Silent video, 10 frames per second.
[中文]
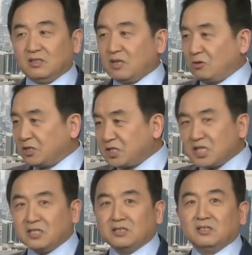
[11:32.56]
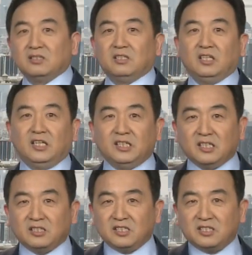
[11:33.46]
高志胜一
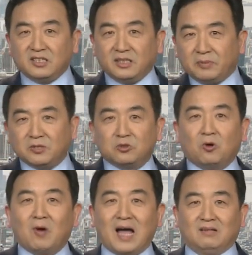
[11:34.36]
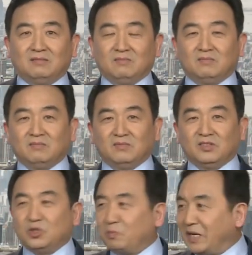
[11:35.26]
定是习近平说话了，
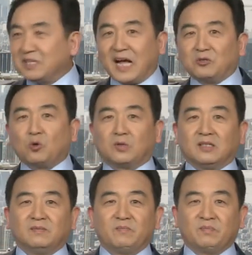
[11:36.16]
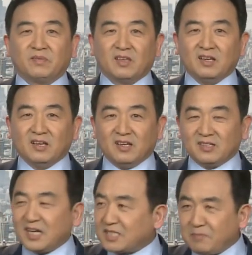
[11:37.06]
就没人敢动他。
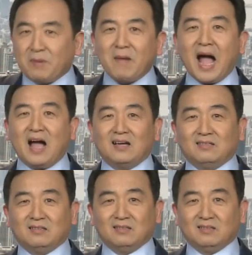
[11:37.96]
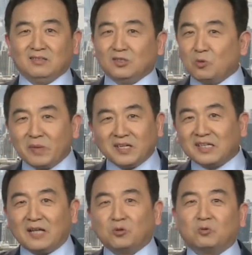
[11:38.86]
他怎么骂，都没人
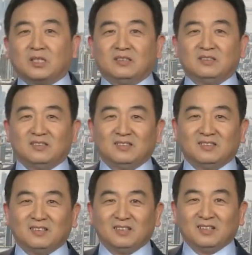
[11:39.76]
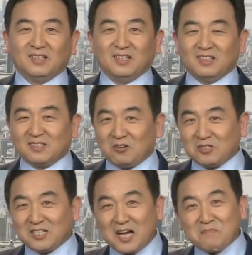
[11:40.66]
敢动他。高
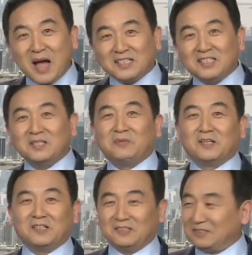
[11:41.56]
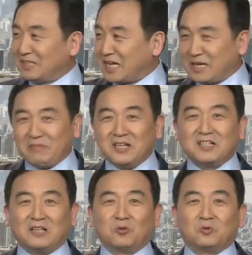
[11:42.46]
志胜挨骂，习近平了，那也没人
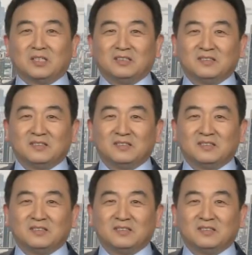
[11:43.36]
敢动他。